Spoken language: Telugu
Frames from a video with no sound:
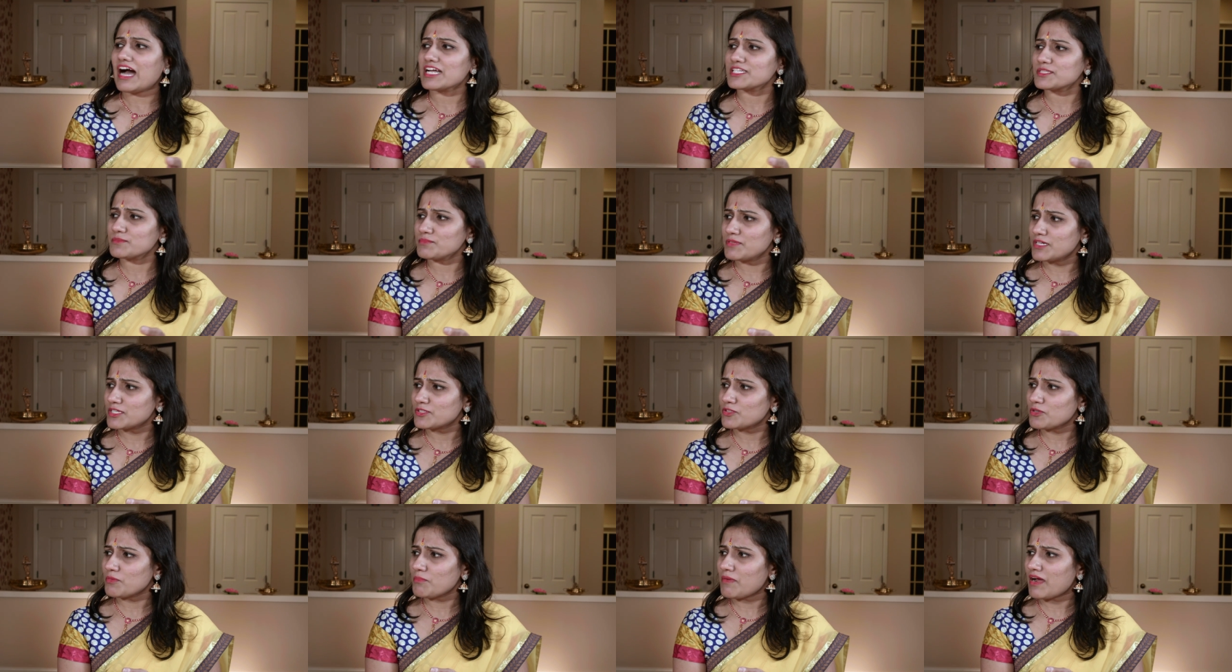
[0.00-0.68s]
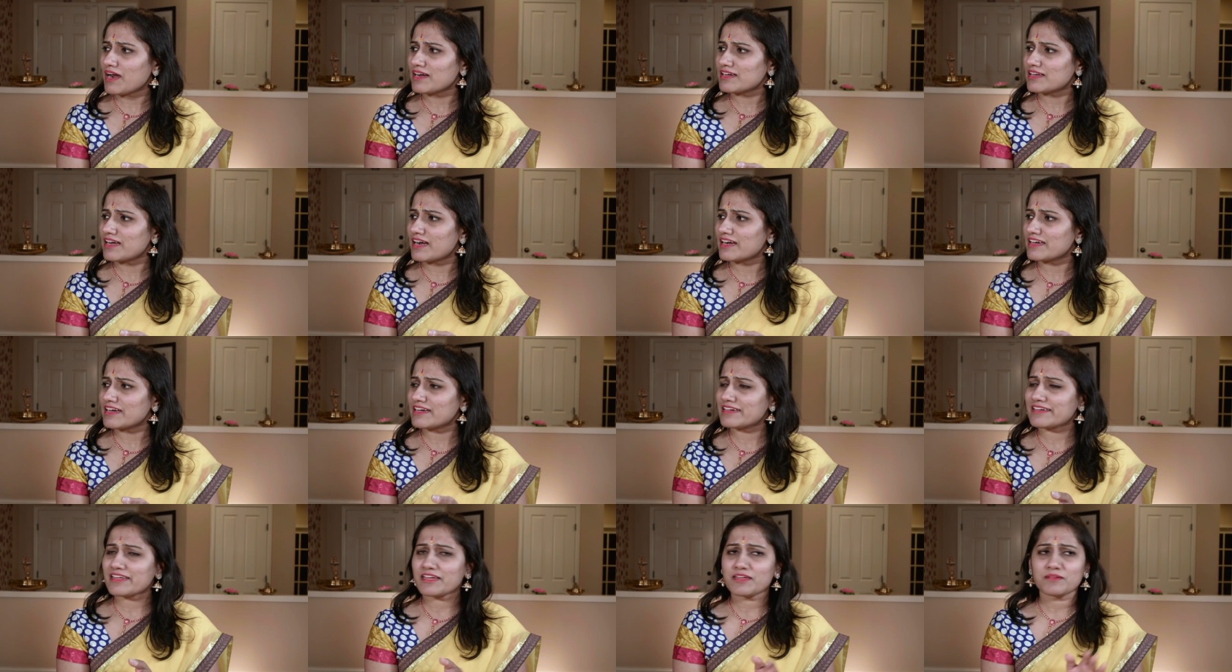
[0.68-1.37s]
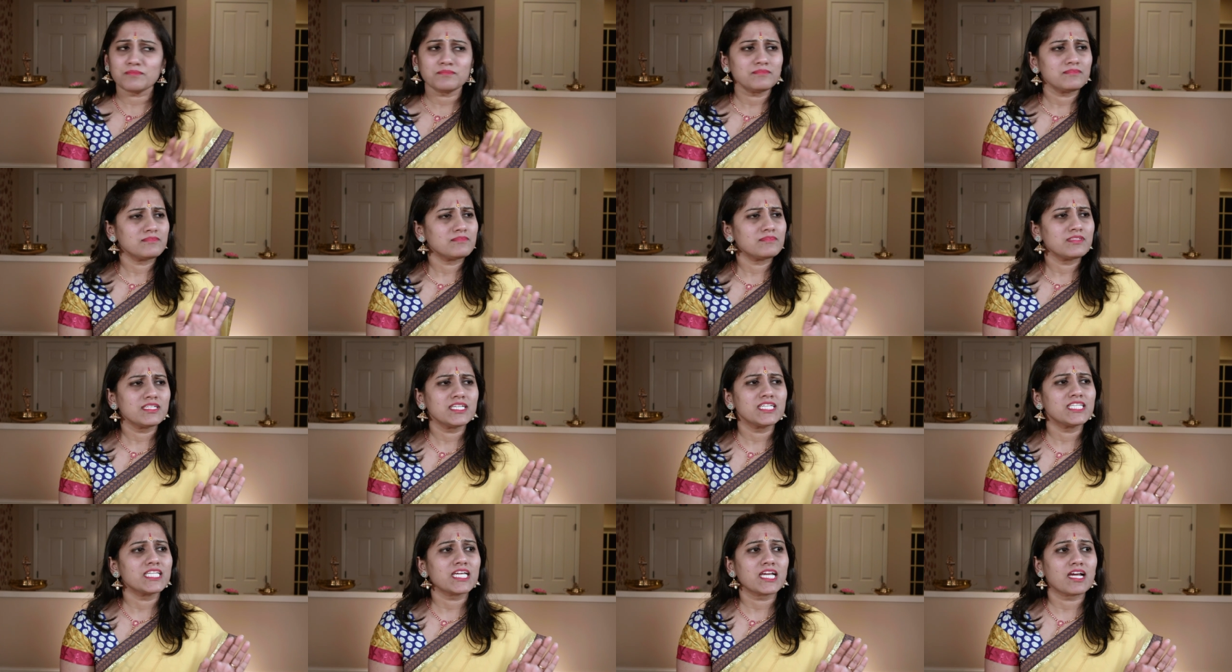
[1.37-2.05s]
ఆత్మలతో మాట్లాడే టైం
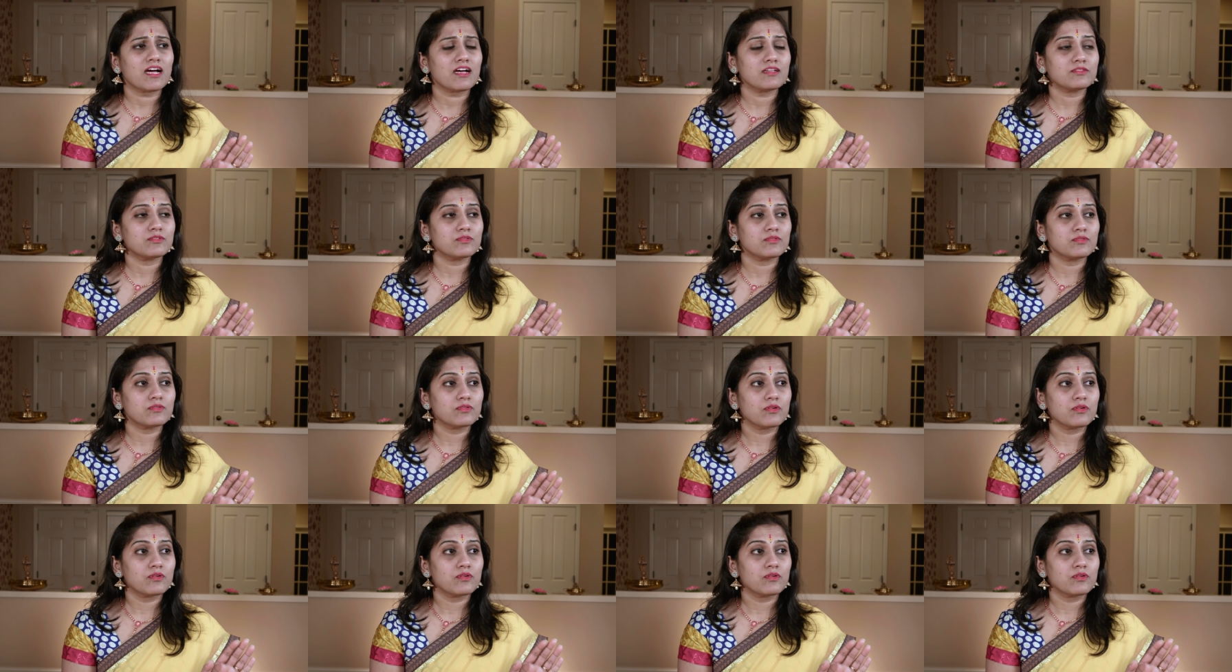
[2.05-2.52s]
ఇది కాదు